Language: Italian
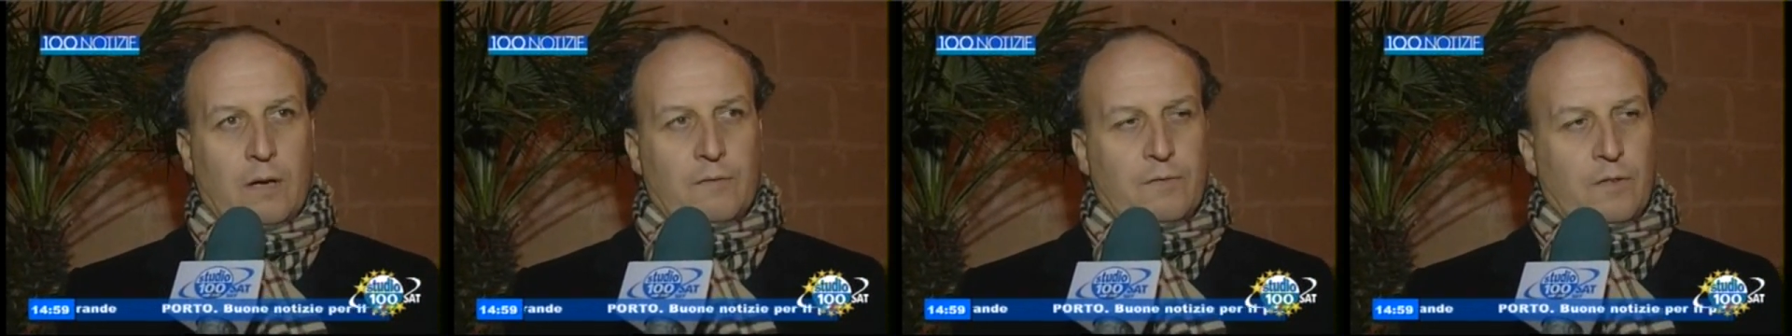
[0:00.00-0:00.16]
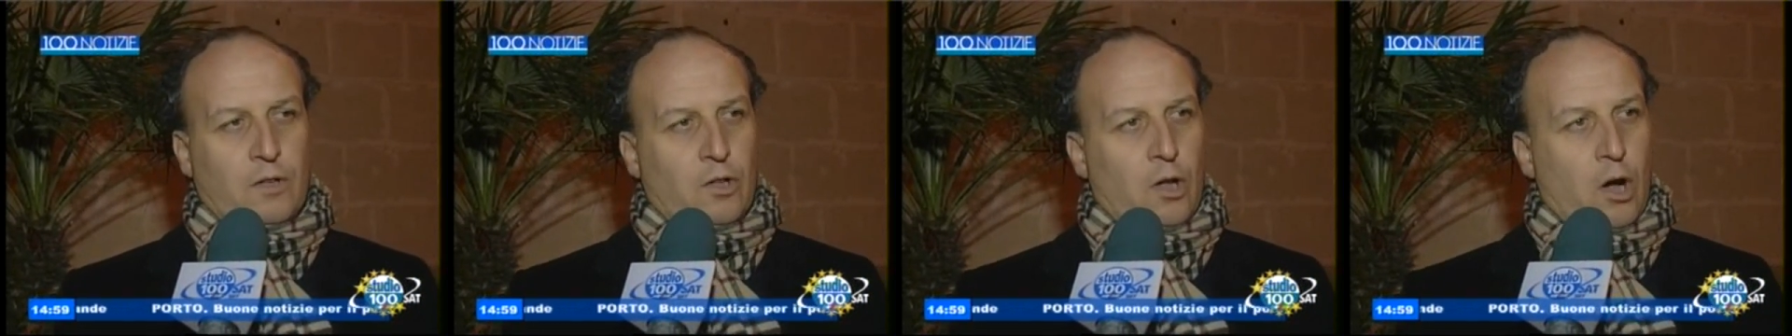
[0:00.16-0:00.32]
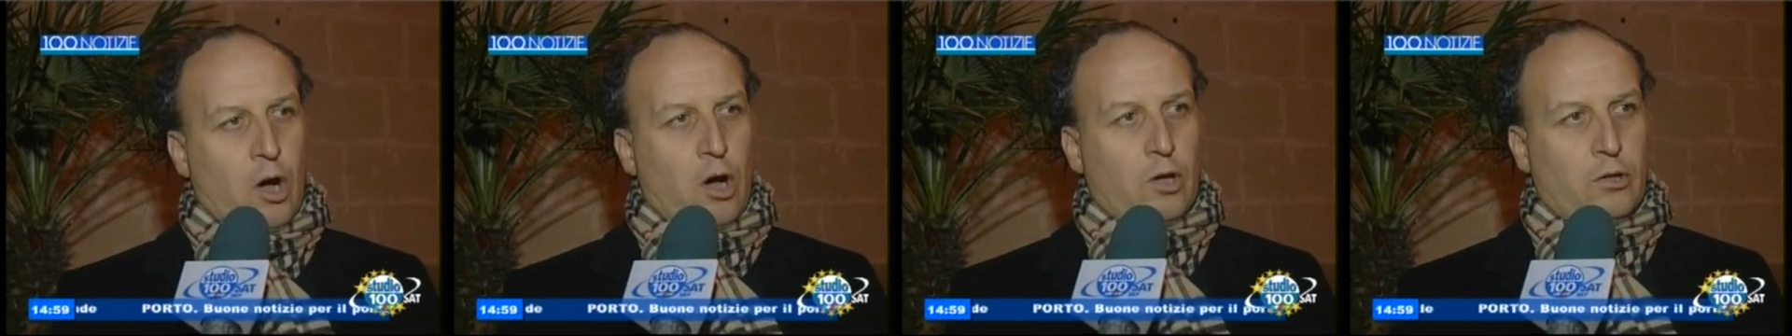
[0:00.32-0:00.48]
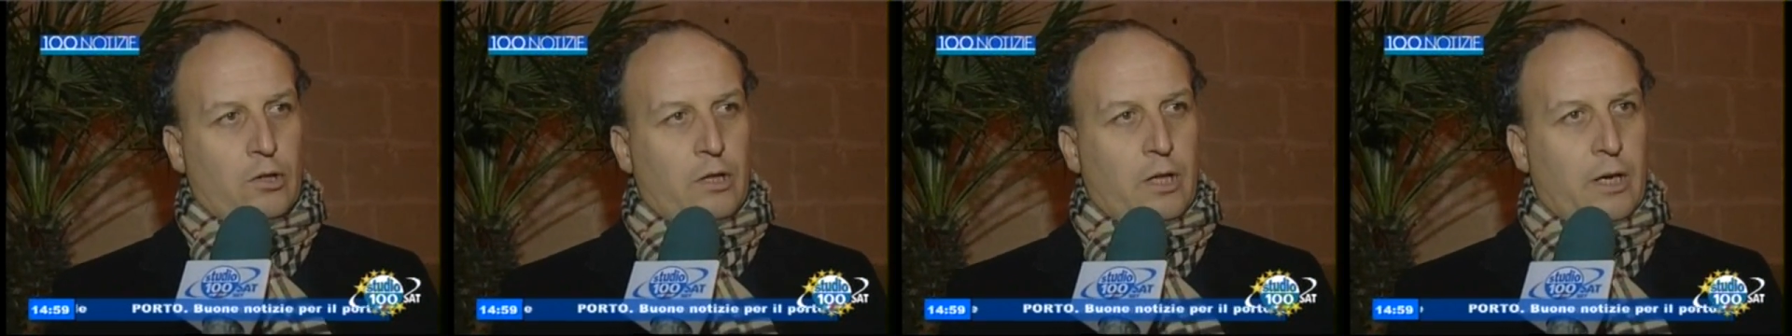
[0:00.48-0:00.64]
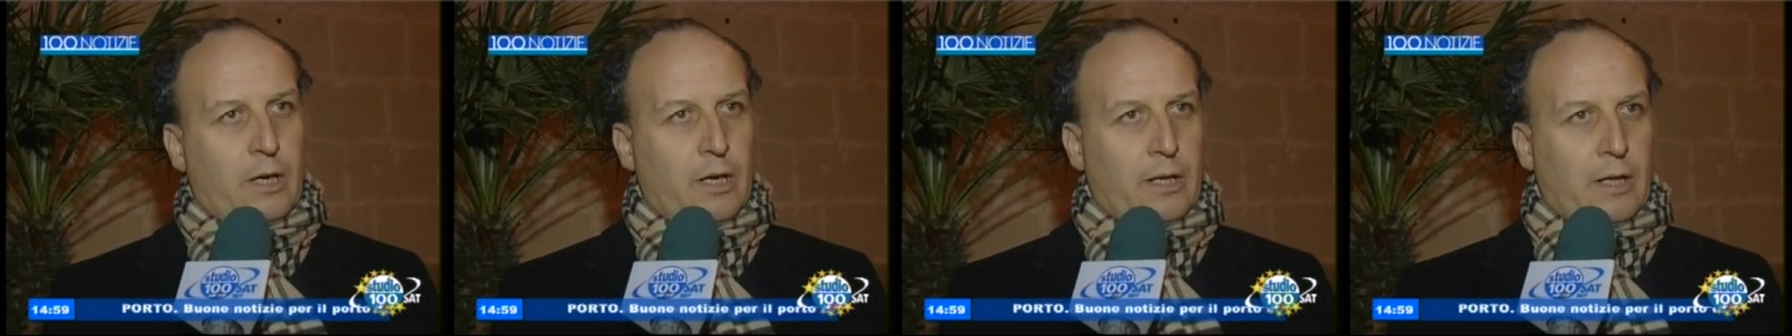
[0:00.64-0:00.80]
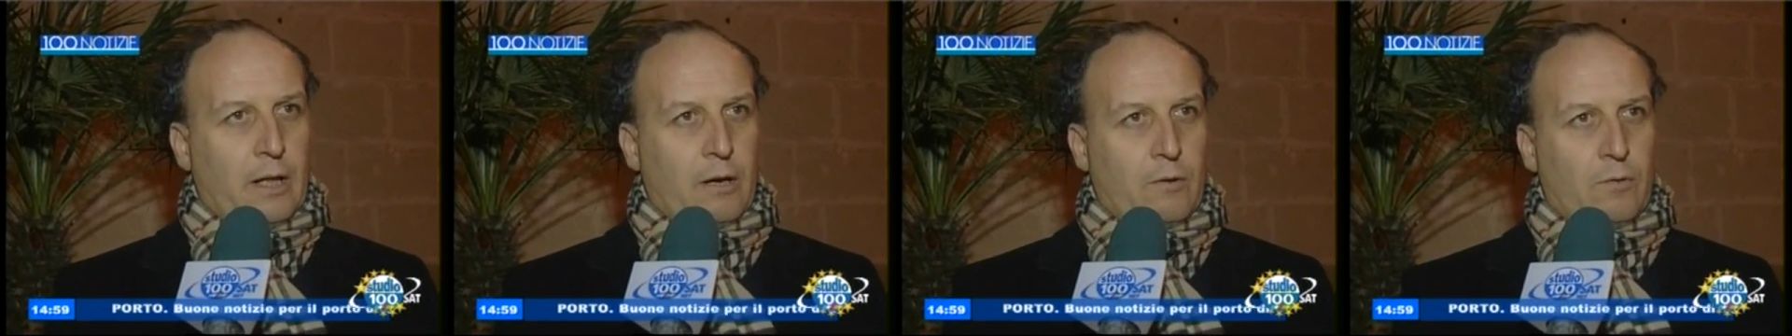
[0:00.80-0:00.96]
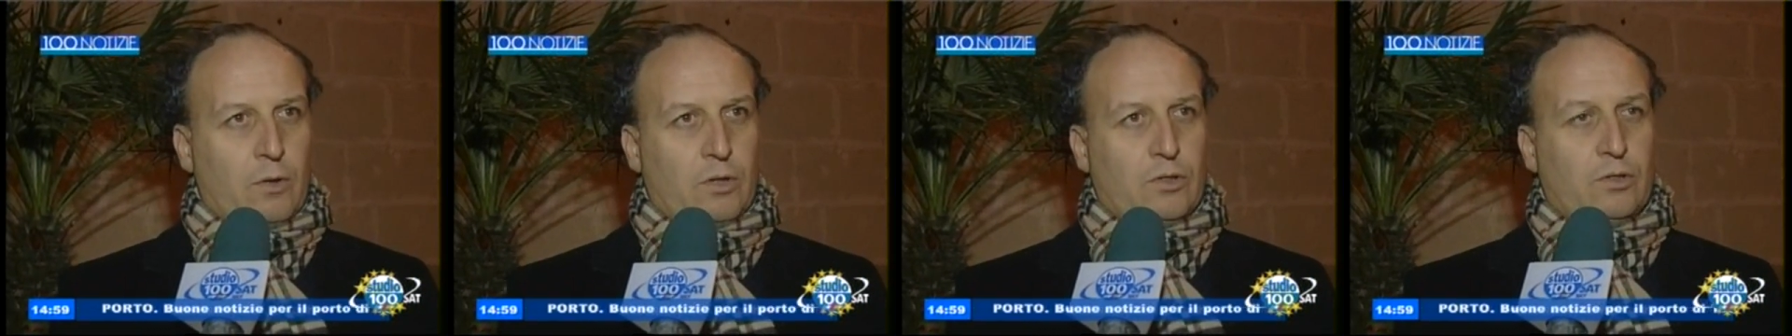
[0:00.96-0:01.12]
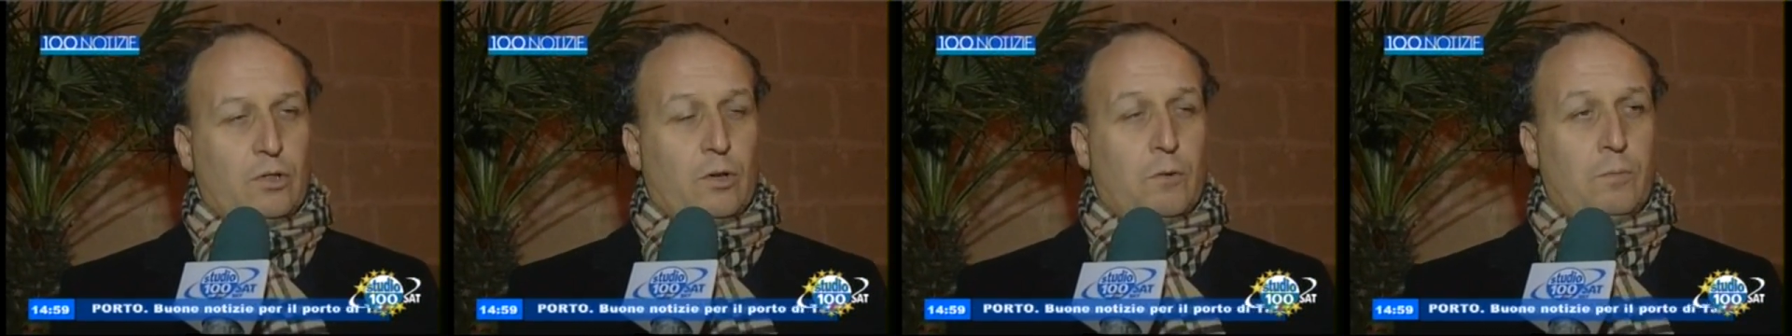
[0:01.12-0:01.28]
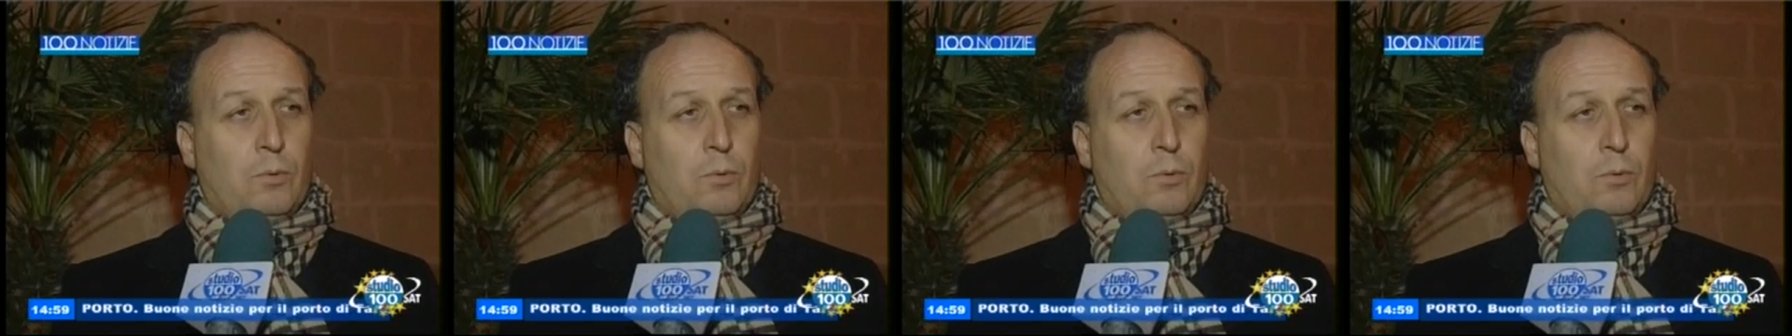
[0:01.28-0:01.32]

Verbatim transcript: Fanod che da questo